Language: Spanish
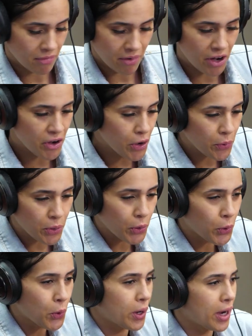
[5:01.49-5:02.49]
reunidos
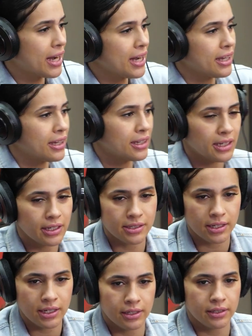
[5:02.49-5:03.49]
con él
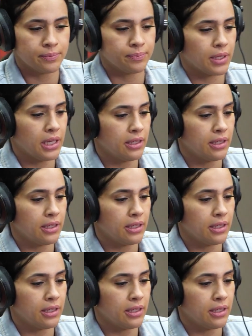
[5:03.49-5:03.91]
y,